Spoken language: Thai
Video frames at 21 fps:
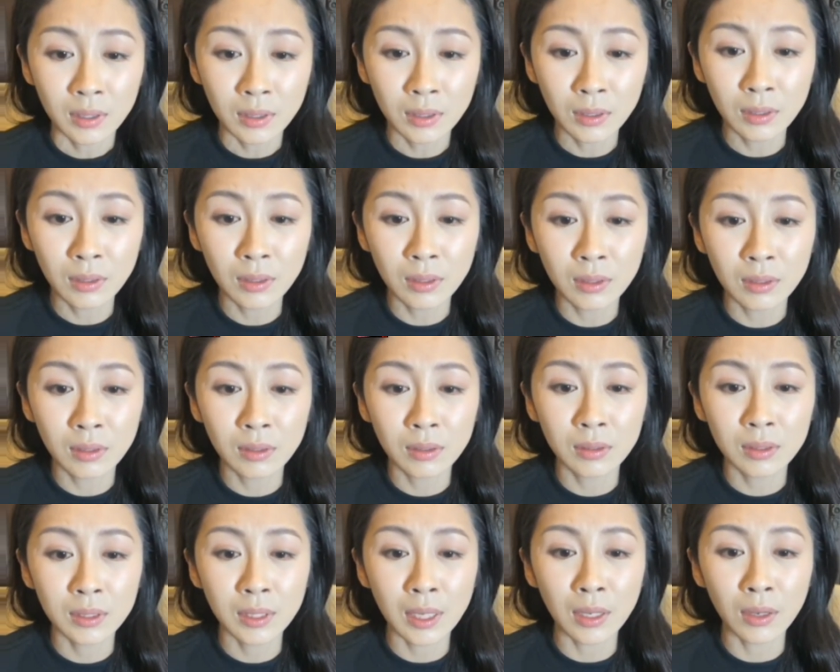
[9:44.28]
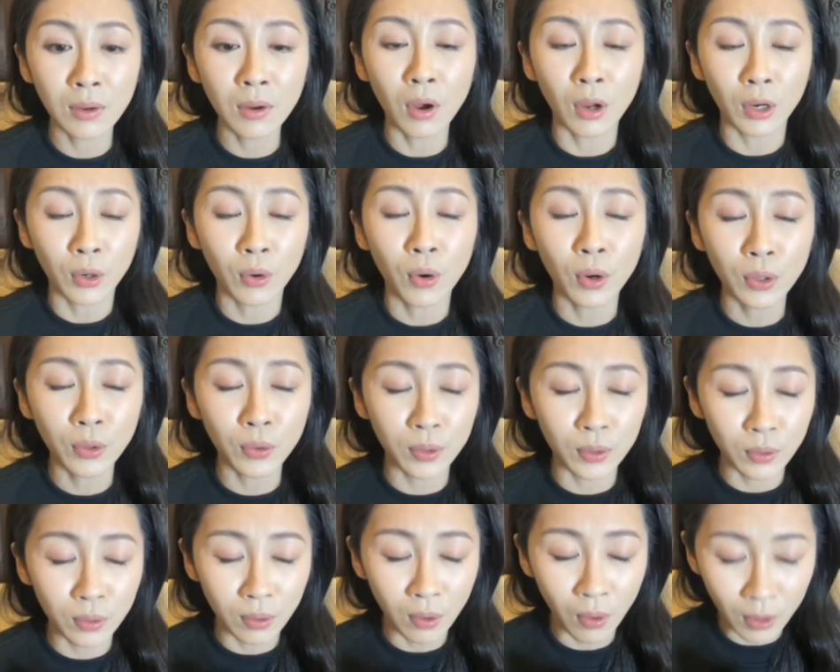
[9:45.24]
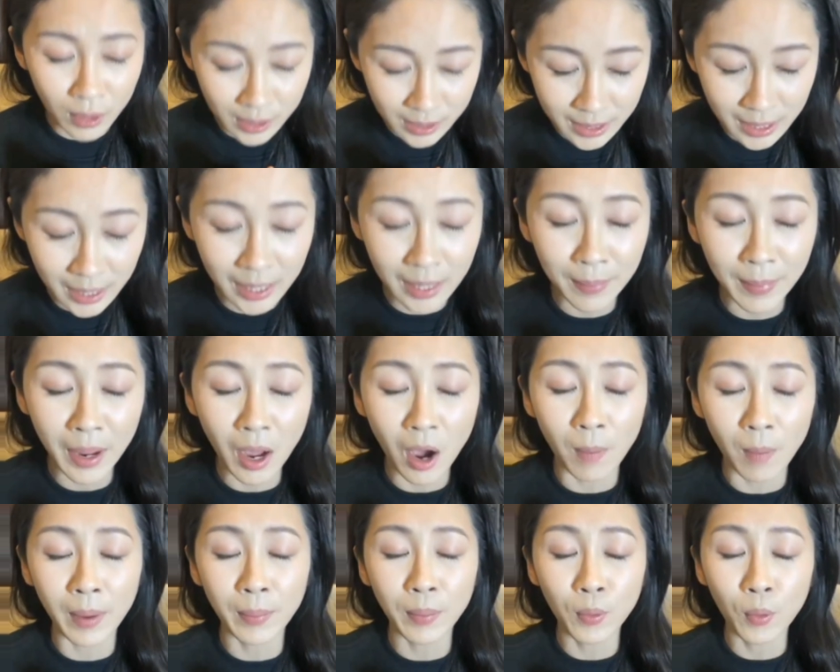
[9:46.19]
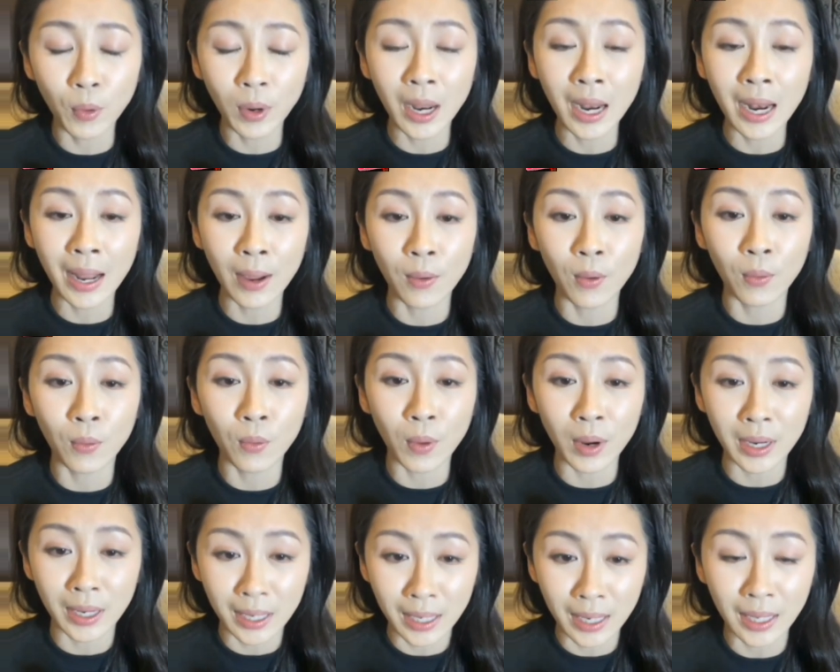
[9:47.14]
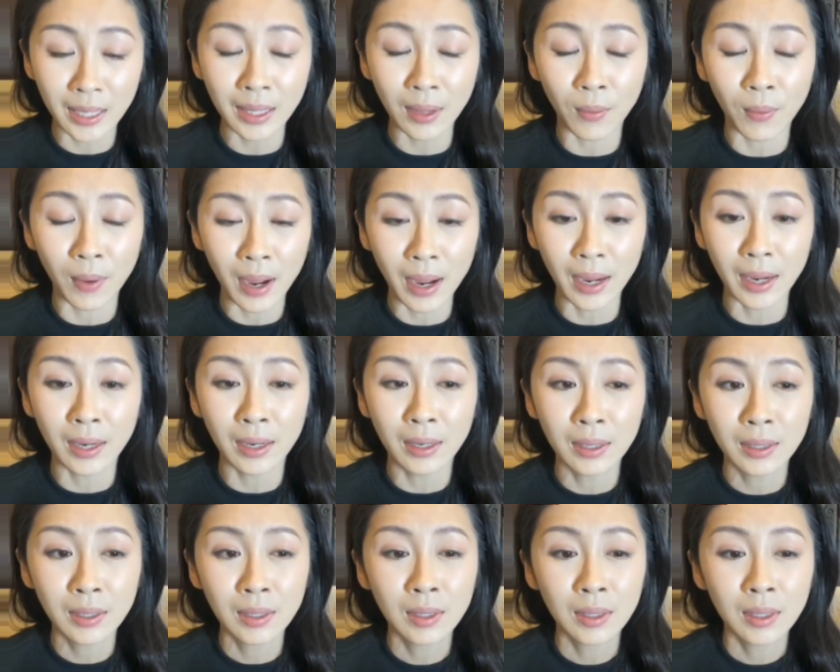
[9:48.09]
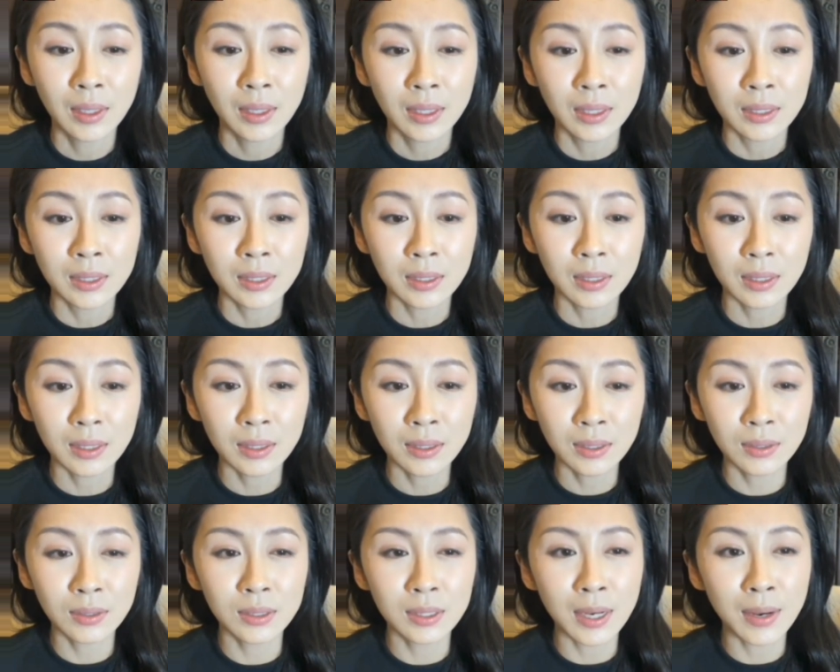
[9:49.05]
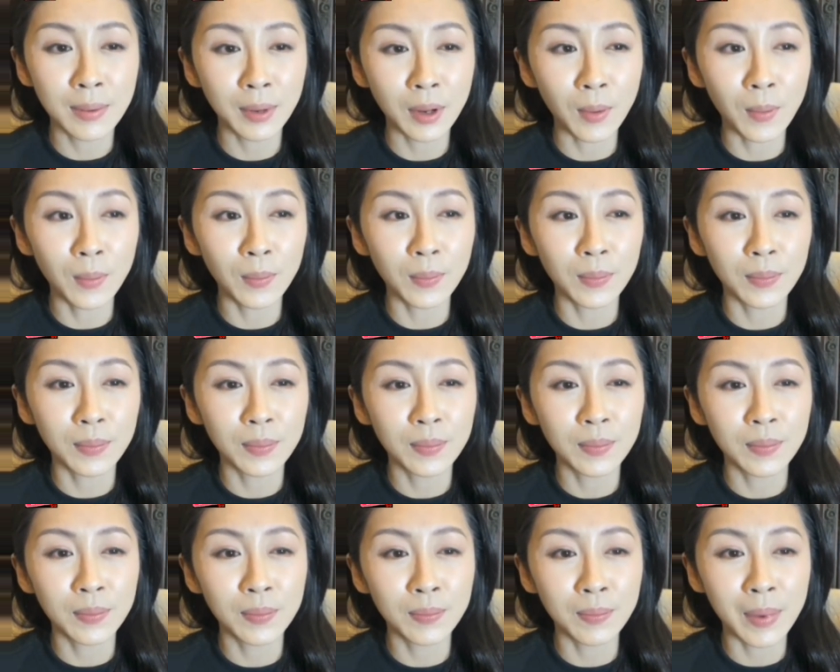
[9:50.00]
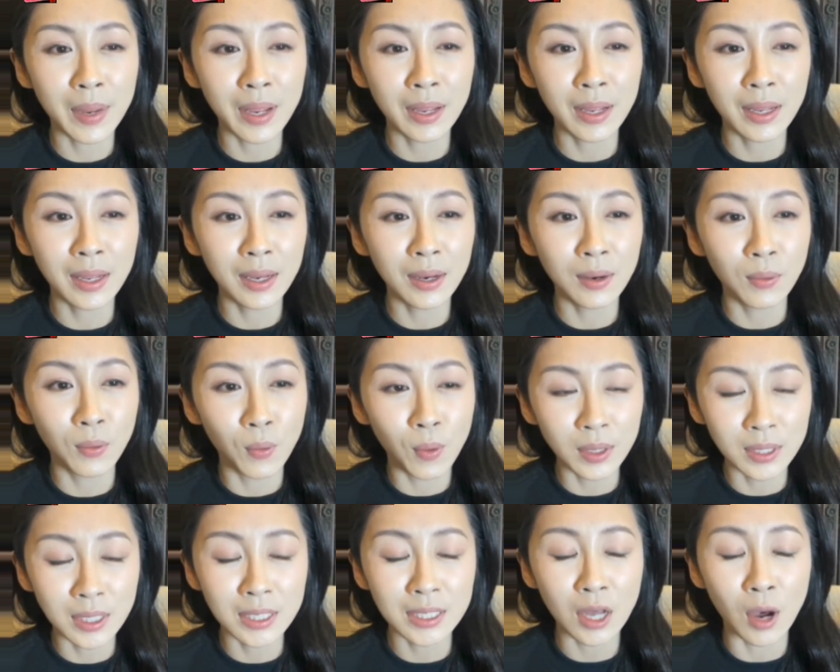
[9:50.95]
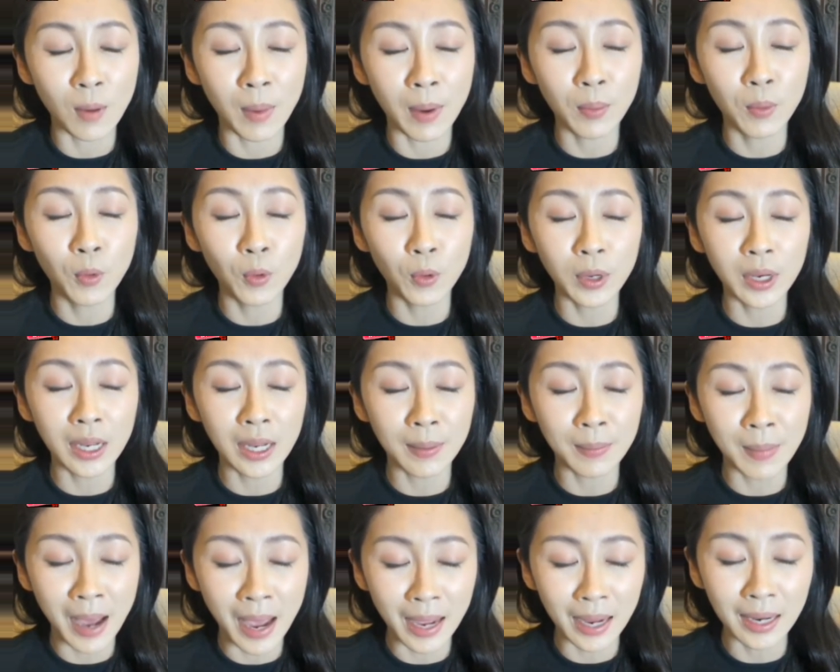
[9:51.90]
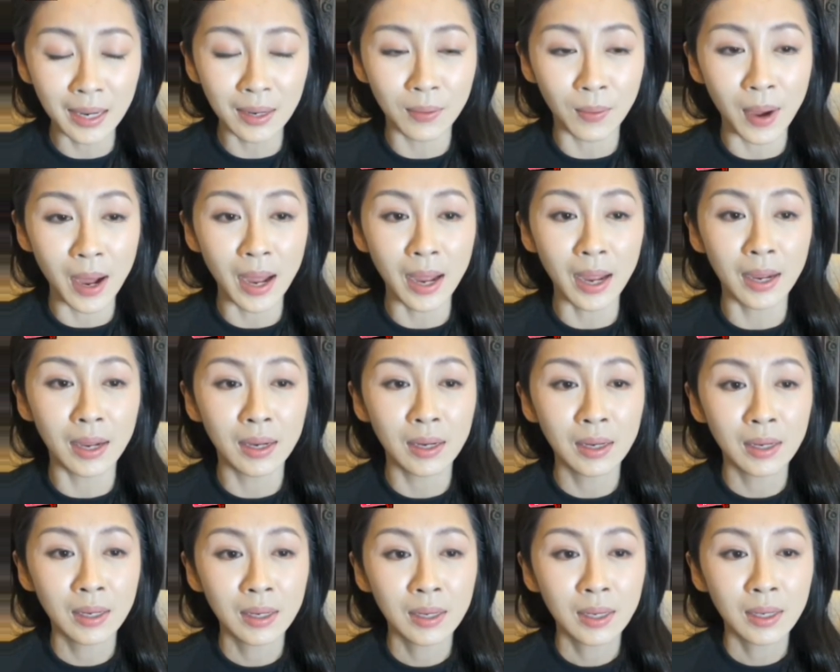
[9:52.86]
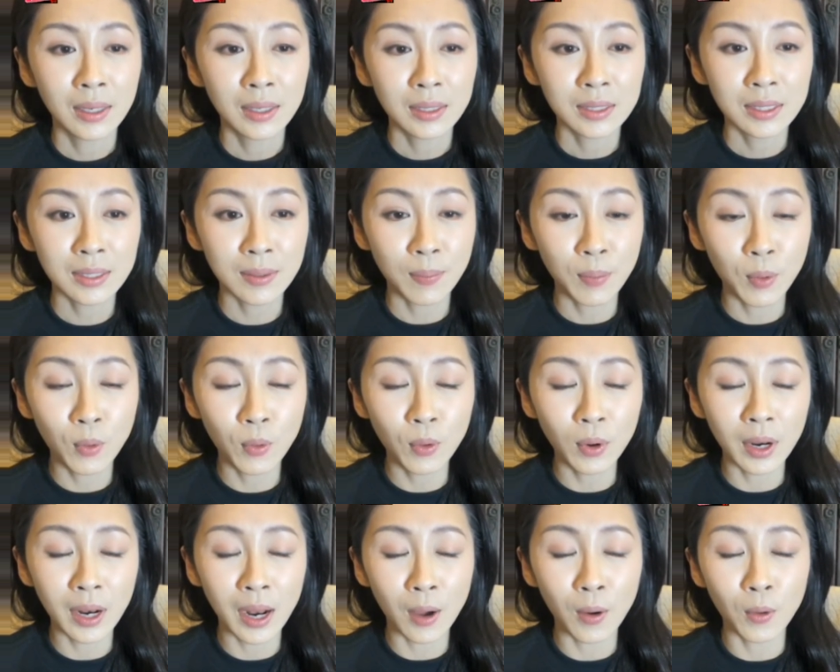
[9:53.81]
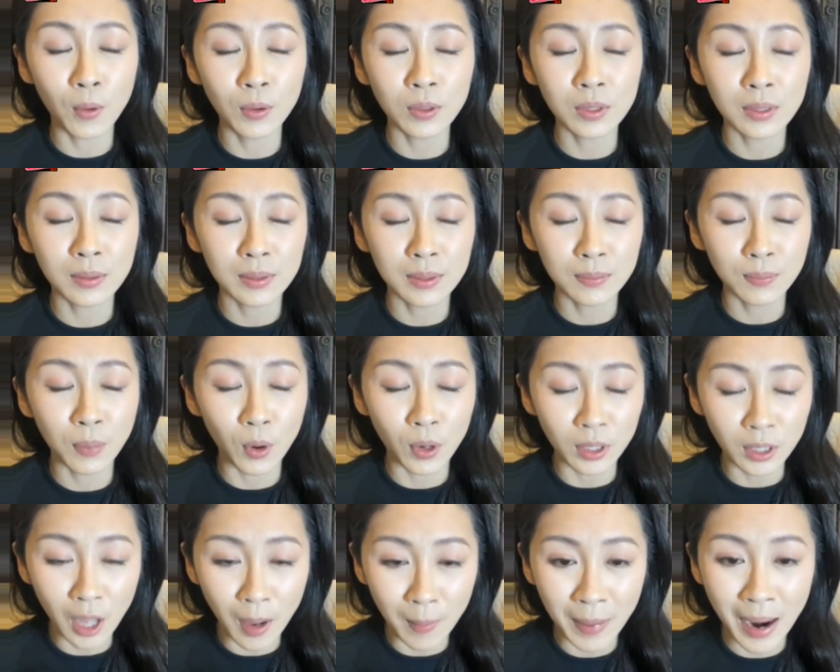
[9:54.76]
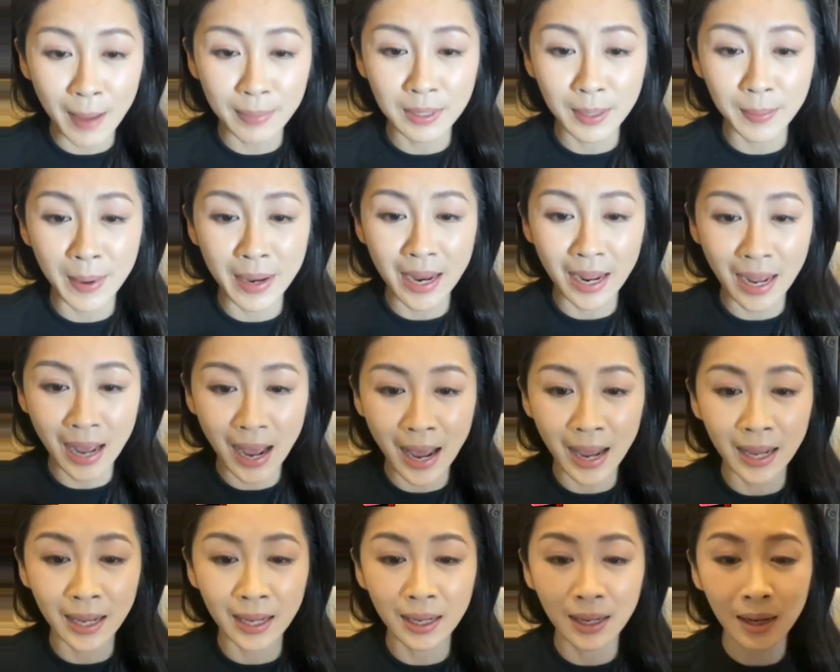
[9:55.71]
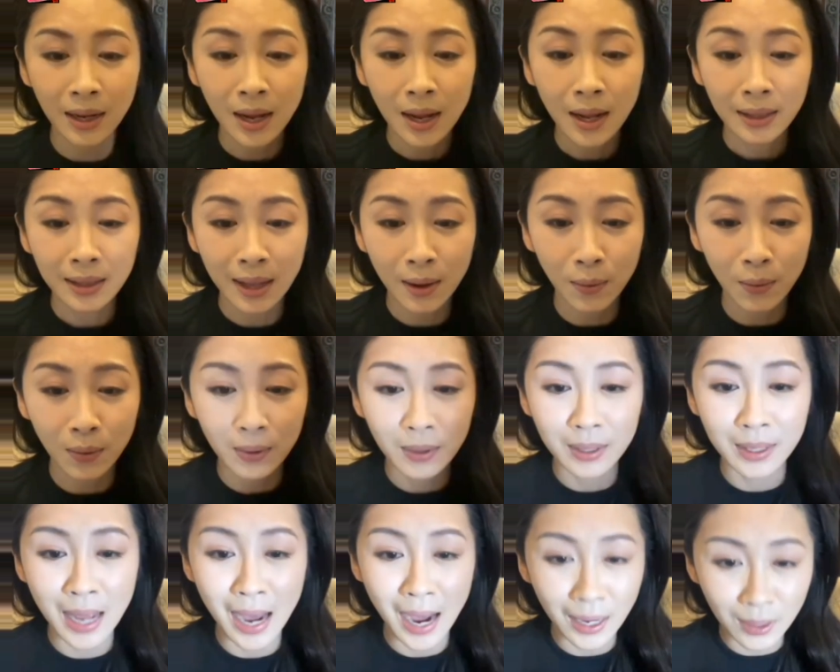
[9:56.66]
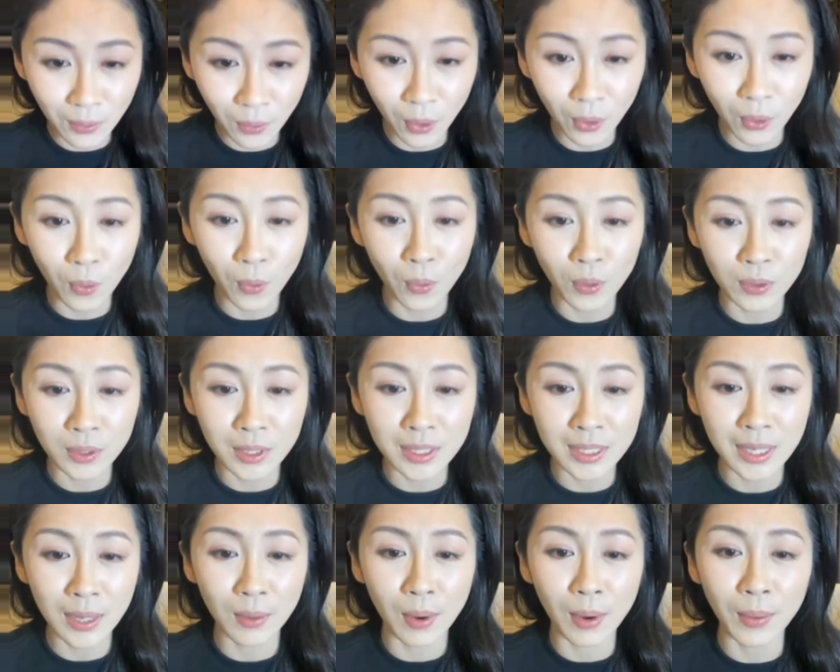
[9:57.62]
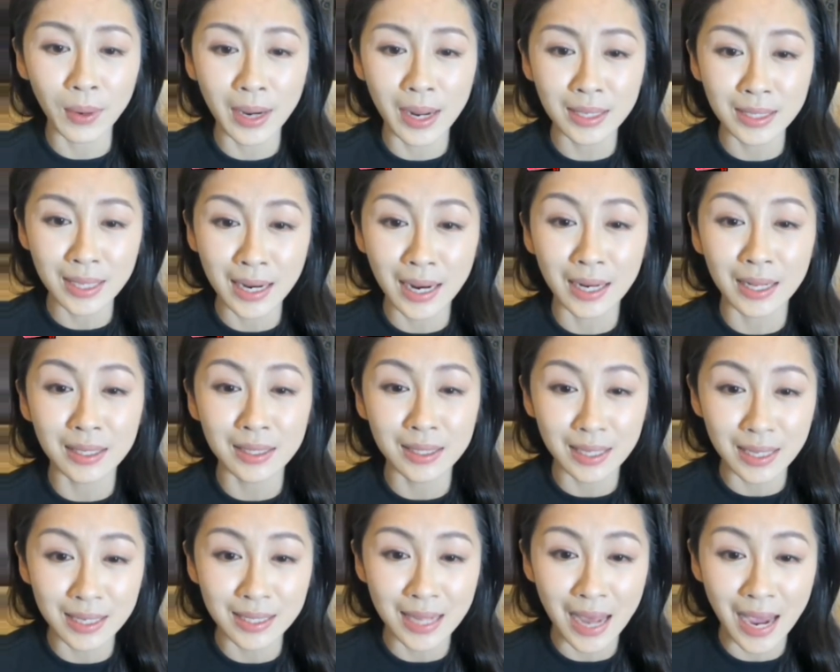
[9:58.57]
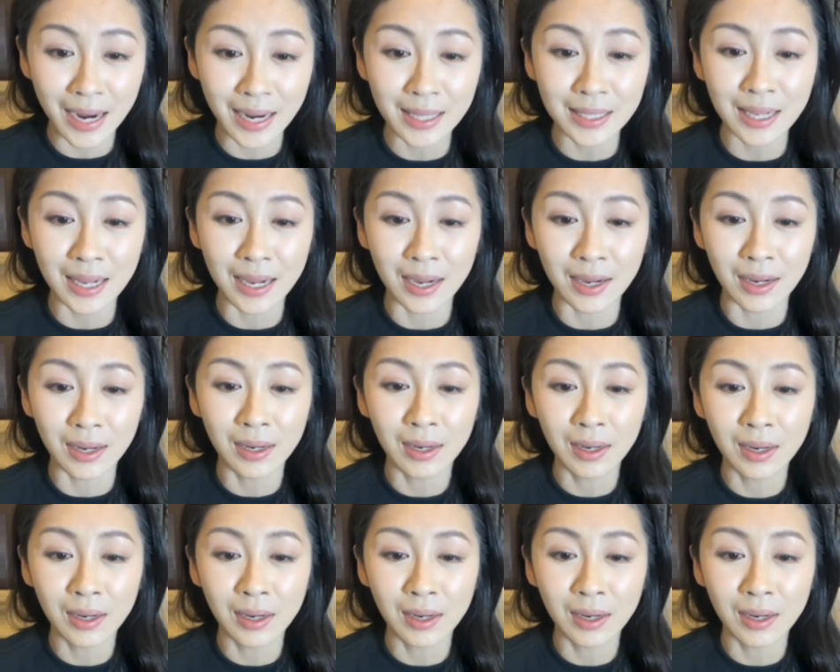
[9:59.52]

คือฉันต้องขอโทษทุกคนจริงที่ไม่ออกมาพูดให้เร็วกว่านี้แต่ว่าคือฉันก็ไม่รู้ว่าฉันจะออกมาพูดดีไหมหรือว่าจะพูดแล้วผลตอบรับจะเป็นยังไงแต่อยากให้ทุกคนรู้จริงๆว่าวันนี้ฉันจริงใจที่จะ